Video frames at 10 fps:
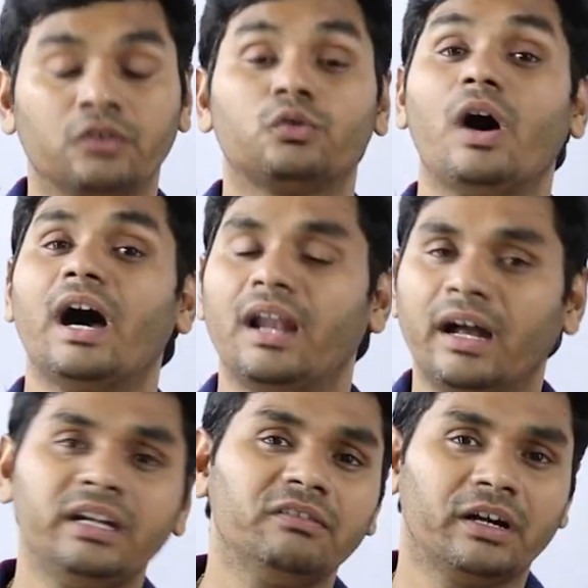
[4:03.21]
సో
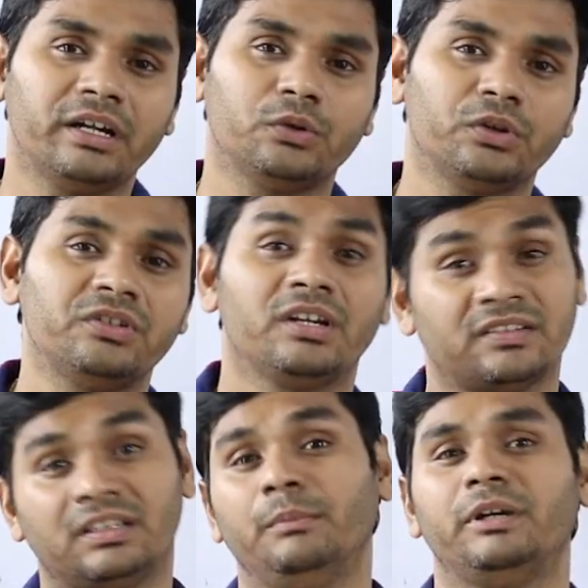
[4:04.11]
అలాంటి వాటి గురించి
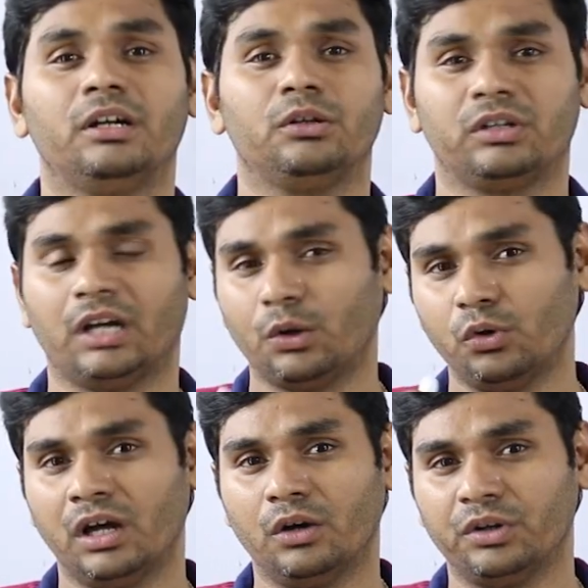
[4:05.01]
ఖచ్చితంగా బిట్టాడుతారు కరోనా